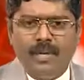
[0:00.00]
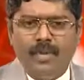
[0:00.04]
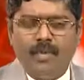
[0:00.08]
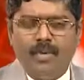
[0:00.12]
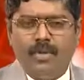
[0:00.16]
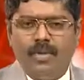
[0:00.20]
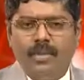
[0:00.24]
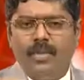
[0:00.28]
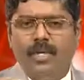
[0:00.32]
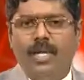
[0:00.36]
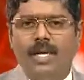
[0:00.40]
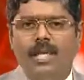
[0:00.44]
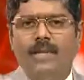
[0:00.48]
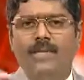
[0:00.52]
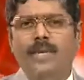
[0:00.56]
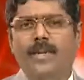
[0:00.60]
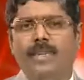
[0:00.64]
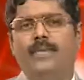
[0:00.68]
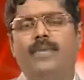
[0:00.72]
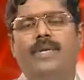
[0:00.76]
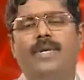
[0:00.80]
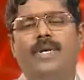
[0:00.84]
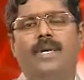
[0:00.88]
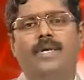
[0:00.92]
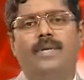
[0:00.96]
ஒரு தெளிவை
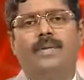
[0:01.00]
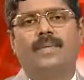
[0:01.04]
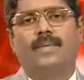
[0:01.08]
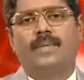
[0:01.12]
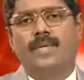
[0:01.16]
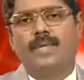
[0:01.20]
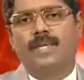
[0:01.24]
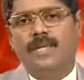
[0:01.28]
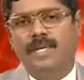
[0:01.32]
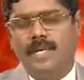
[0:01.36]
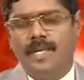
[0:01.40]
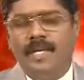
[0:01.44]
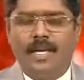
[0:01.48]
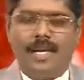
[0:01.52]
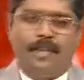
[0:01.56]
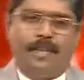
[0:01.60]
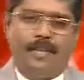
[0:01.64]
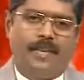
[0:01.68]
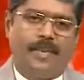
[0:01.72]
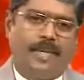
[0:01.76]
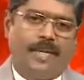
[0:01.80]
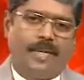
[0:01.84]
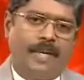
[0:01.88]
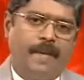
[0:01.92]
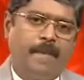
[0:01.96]
உண்டாக்கும் என்று
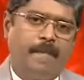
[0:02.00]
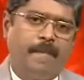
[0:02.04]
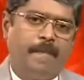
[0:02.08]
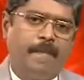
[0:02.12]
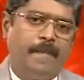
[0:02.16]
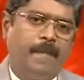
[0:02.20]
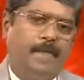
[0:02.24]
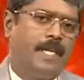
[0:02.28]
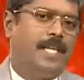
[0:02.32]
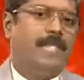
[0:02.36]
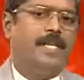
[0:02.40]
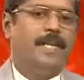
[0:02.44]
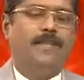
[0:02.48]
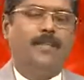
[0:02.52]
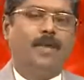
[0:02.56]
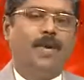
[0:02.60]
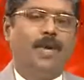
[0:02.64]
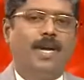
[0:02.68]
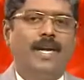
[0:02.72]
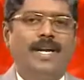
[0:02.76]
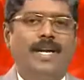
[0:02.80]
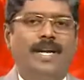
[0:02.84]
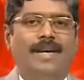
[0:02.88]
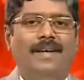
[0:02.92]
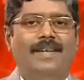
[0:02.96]
நம்புகிறேன் செய்திக்கு
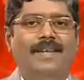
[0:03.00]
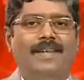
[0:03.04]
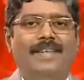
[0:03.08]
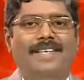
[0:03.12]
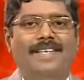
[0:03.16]
போகலாங்களா